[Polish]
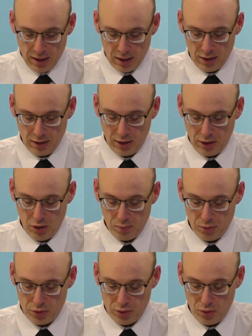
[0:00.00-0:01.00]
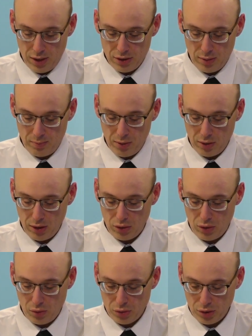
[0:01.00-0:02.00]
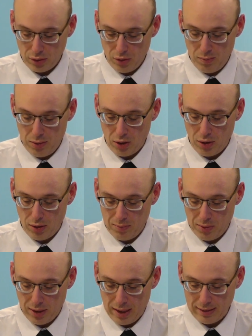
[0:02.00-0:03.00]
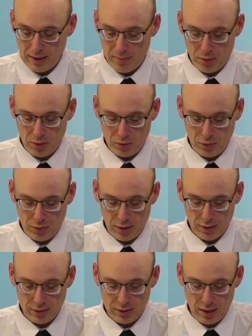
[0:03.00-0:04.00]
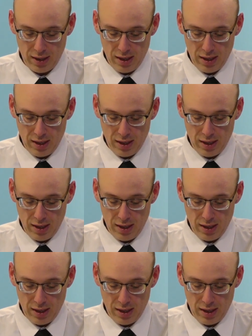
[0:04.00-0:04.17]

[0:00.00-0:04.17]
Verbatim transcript: E, nie dopuściła szczepionek do użytku, bo korporacje produkujące